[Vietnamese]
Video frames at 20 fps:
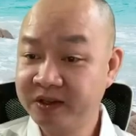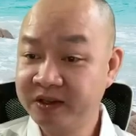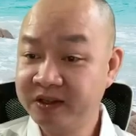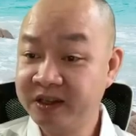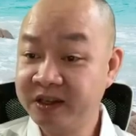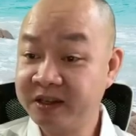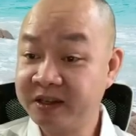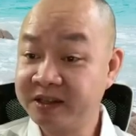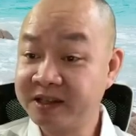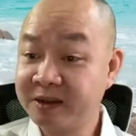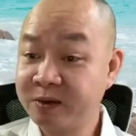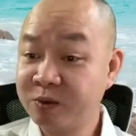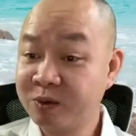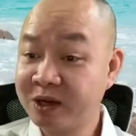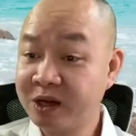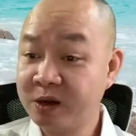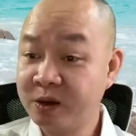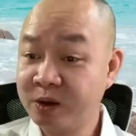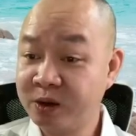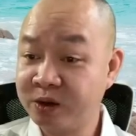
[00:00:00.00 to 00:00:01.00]
thì người ta cũng
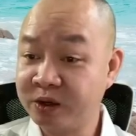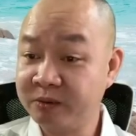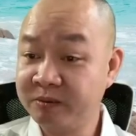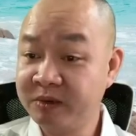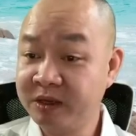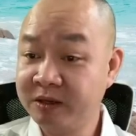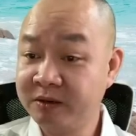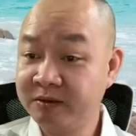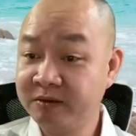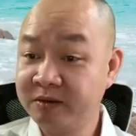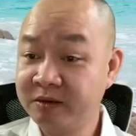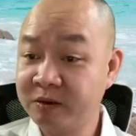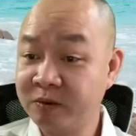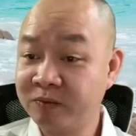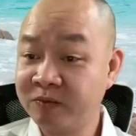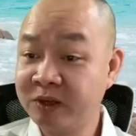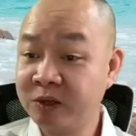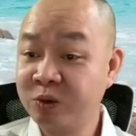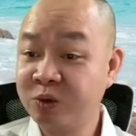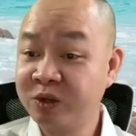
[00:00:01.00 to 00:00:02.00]
đã hỏi bên học
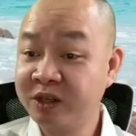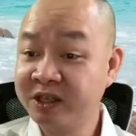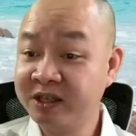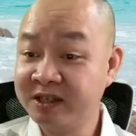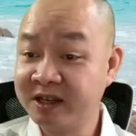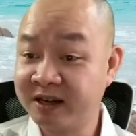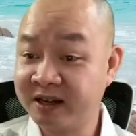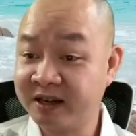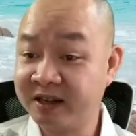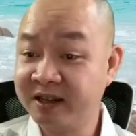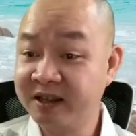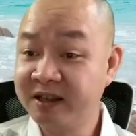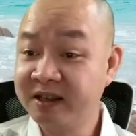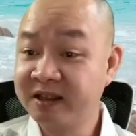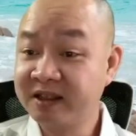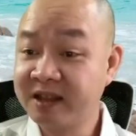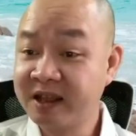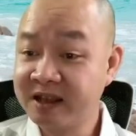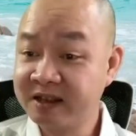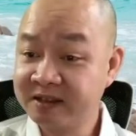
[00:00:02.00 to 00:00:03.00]
viện quân y rằng là
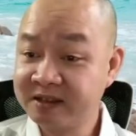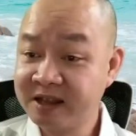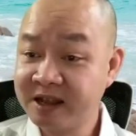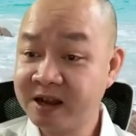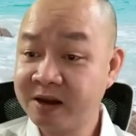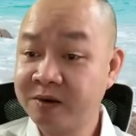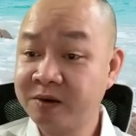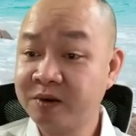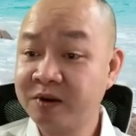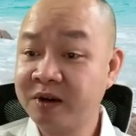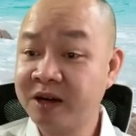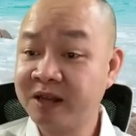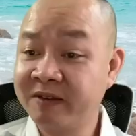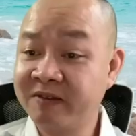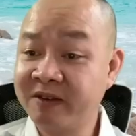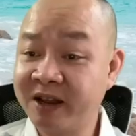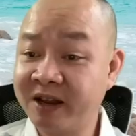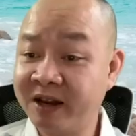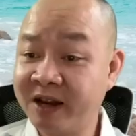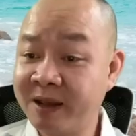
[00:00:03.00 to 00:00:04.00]
tại sao lại
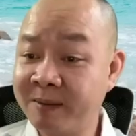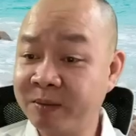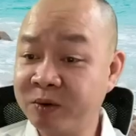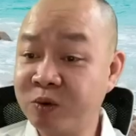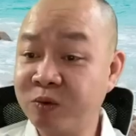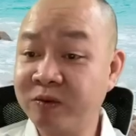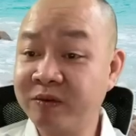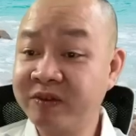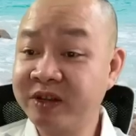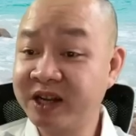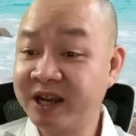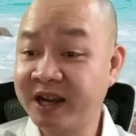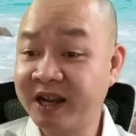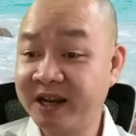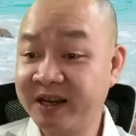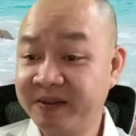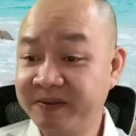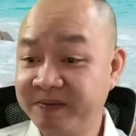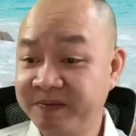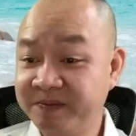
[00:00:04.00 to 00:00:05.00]
phải làm cùng với Việt
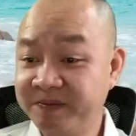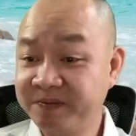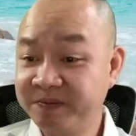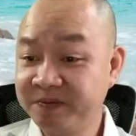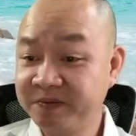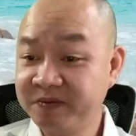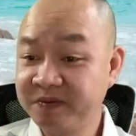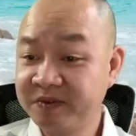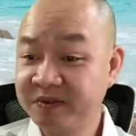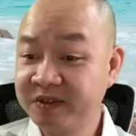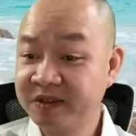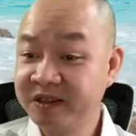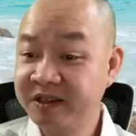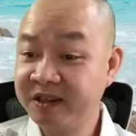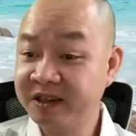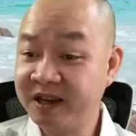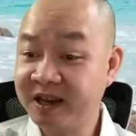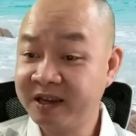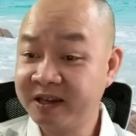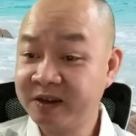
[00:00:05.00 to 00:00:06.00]
Á,
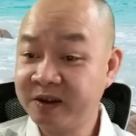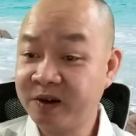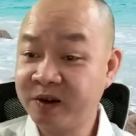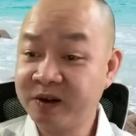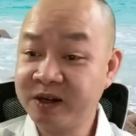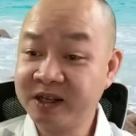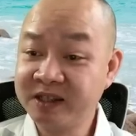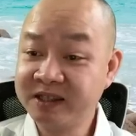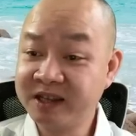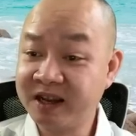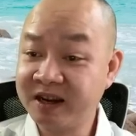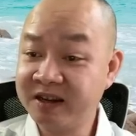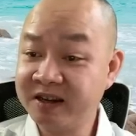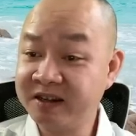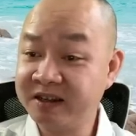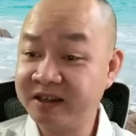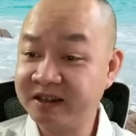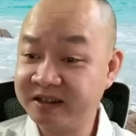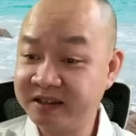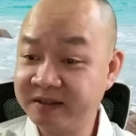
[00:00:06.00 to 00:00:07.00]
thì anh đó đã trả
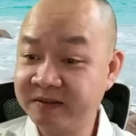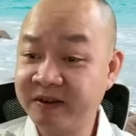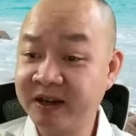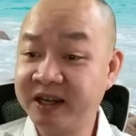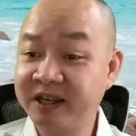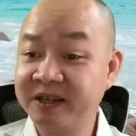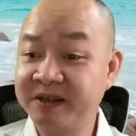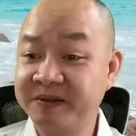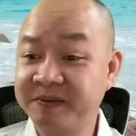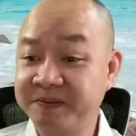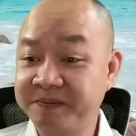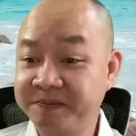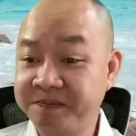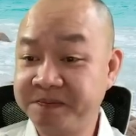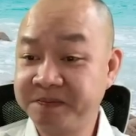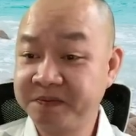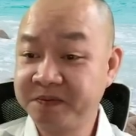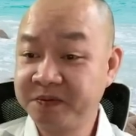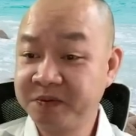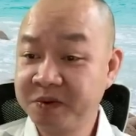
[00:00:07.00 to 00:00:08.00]
lời như vậy:
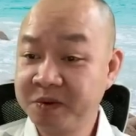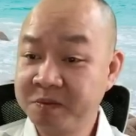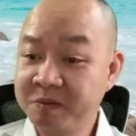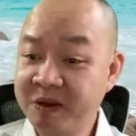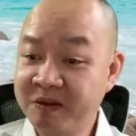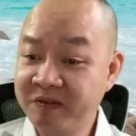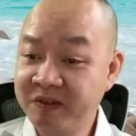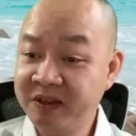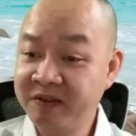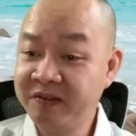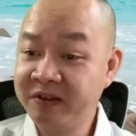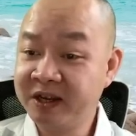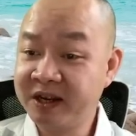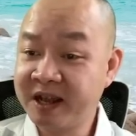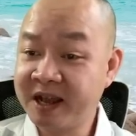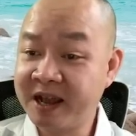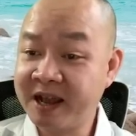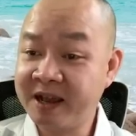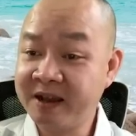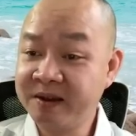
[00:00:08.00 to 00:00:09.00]
bởi vì Việt
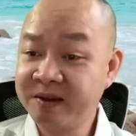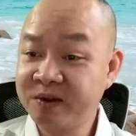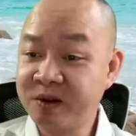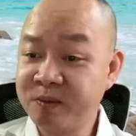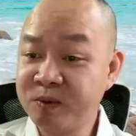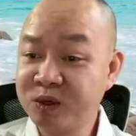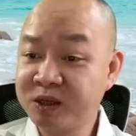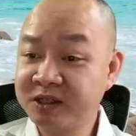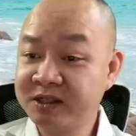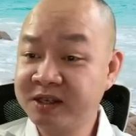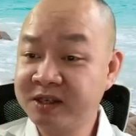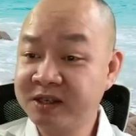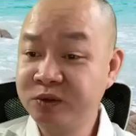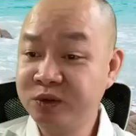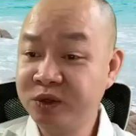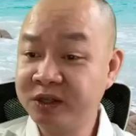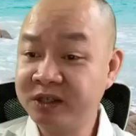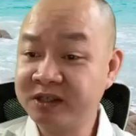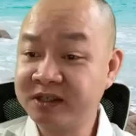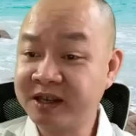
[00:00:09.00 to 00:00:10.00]
Á có một cái
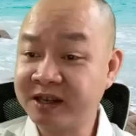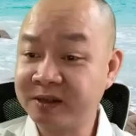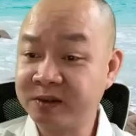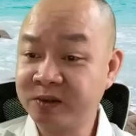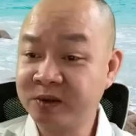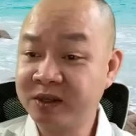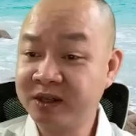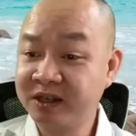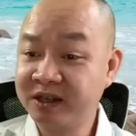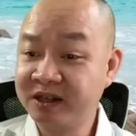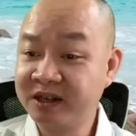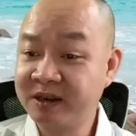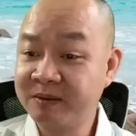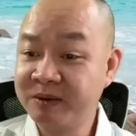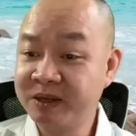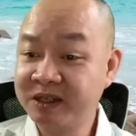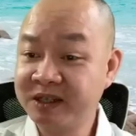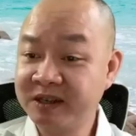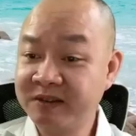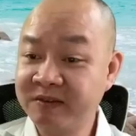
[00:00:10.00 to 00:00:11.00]
chuyền sản xuất a
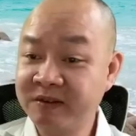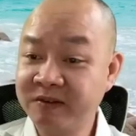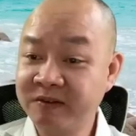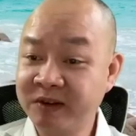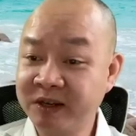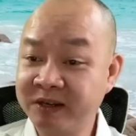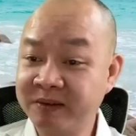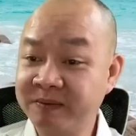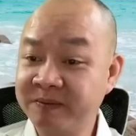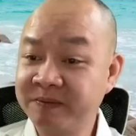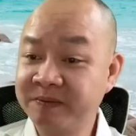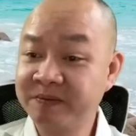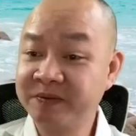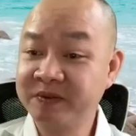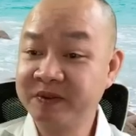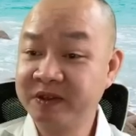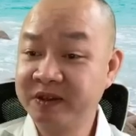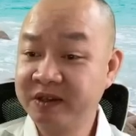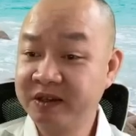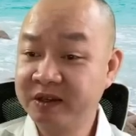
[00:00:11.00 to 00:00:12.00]
bê xê vân vân
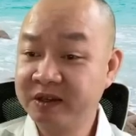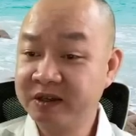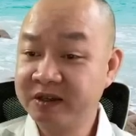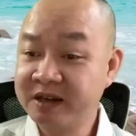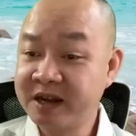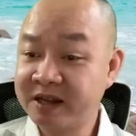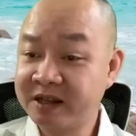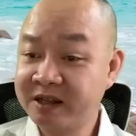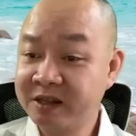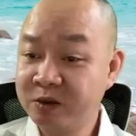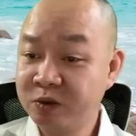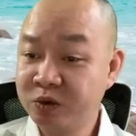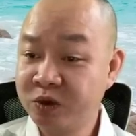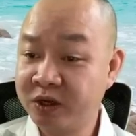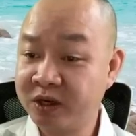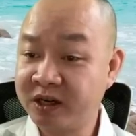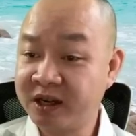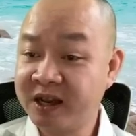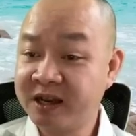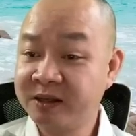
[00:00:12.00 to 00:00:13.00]
đạt tiêu
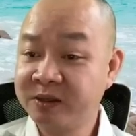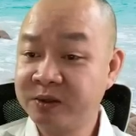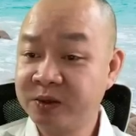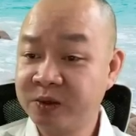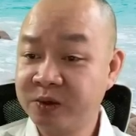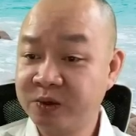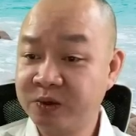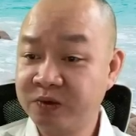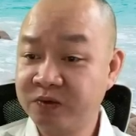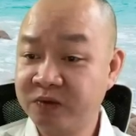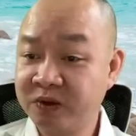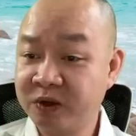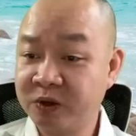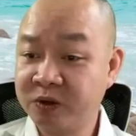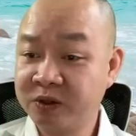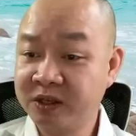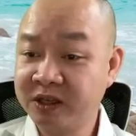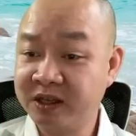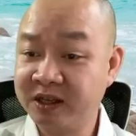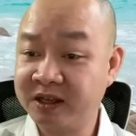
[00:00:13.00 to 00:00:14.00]
chuẩn i ét ô và có
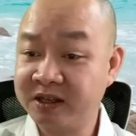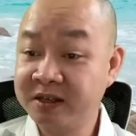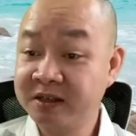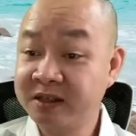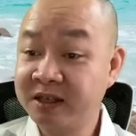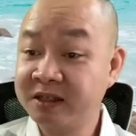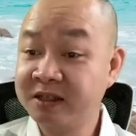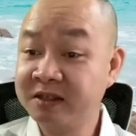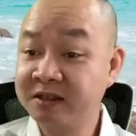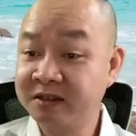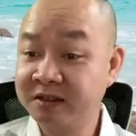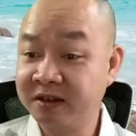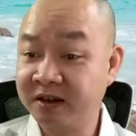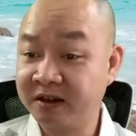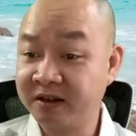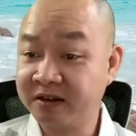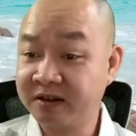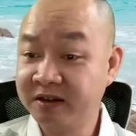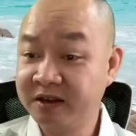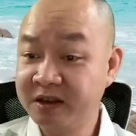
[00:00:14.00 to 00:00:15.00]
thể là đưa ra thị trường,
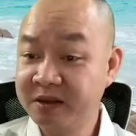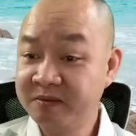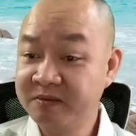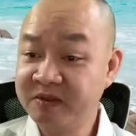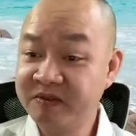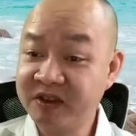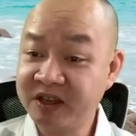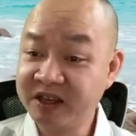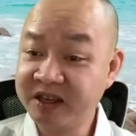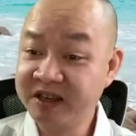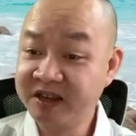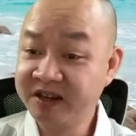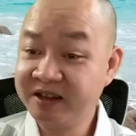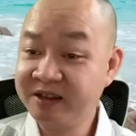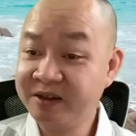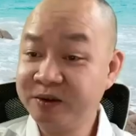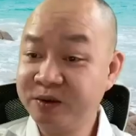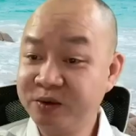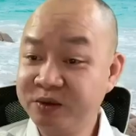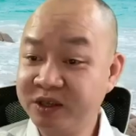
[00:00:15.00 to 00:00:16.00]
bởi vì nghiên
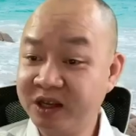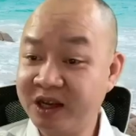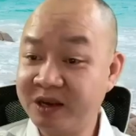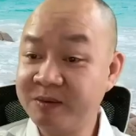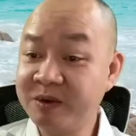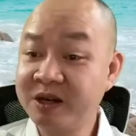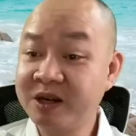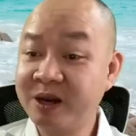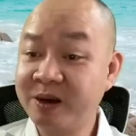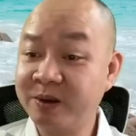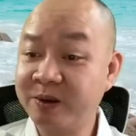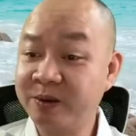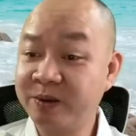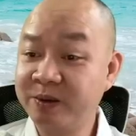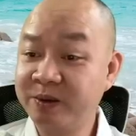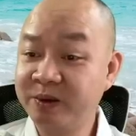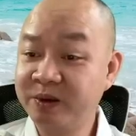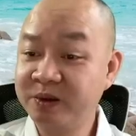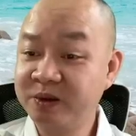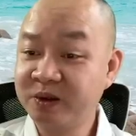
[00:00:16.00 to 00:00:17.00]
cứu chỉ là bước đầu,
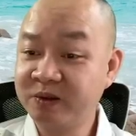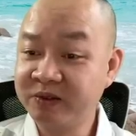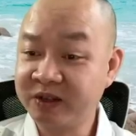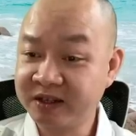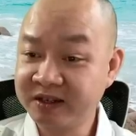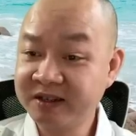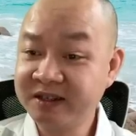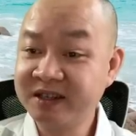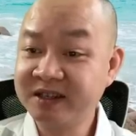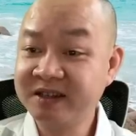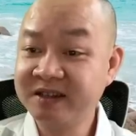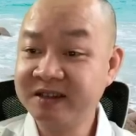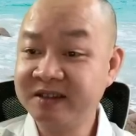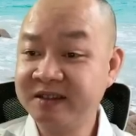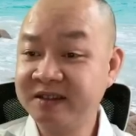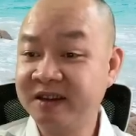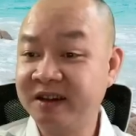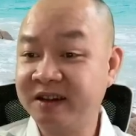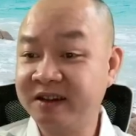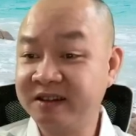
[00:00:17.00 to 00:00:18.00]
còn việc đưa ra thị
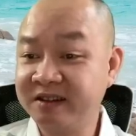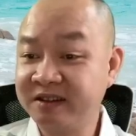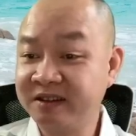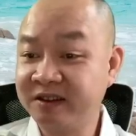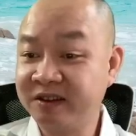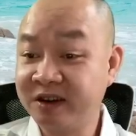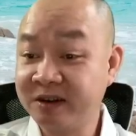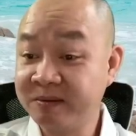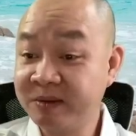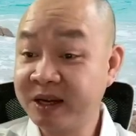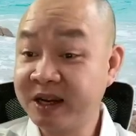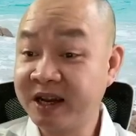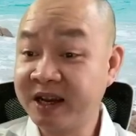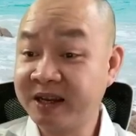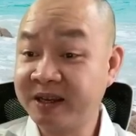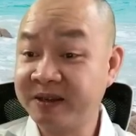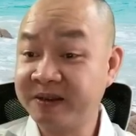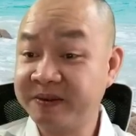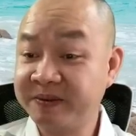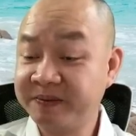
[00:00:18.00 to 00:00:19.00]
trường thì nó là bước
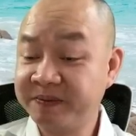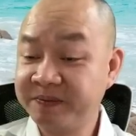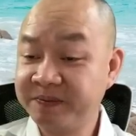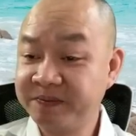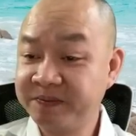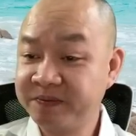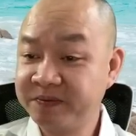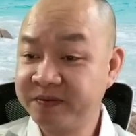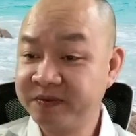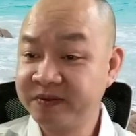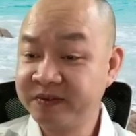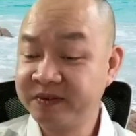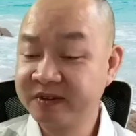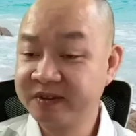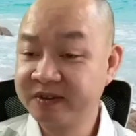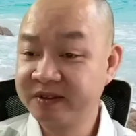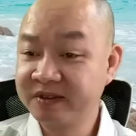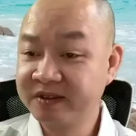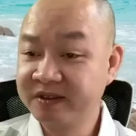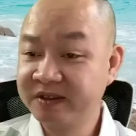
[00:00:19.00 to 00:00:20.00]
hai.
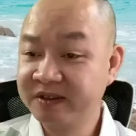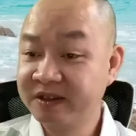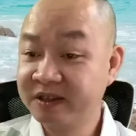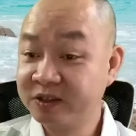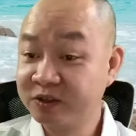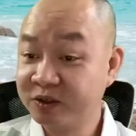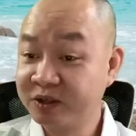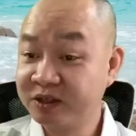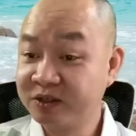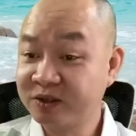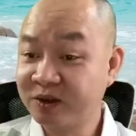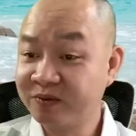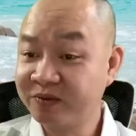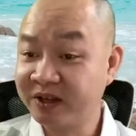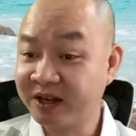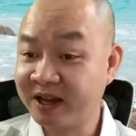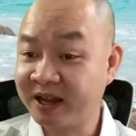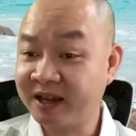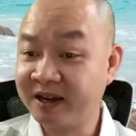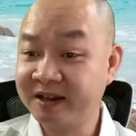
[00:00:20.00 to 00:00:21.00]
Thế cho nên chọn
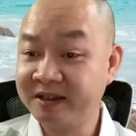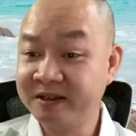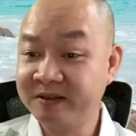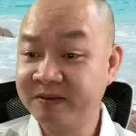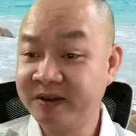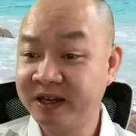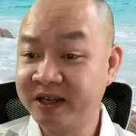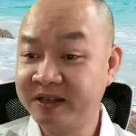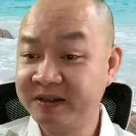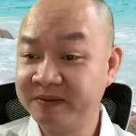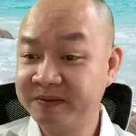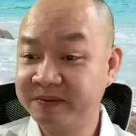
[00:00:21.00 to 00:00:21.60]
Việt Á là như vậy.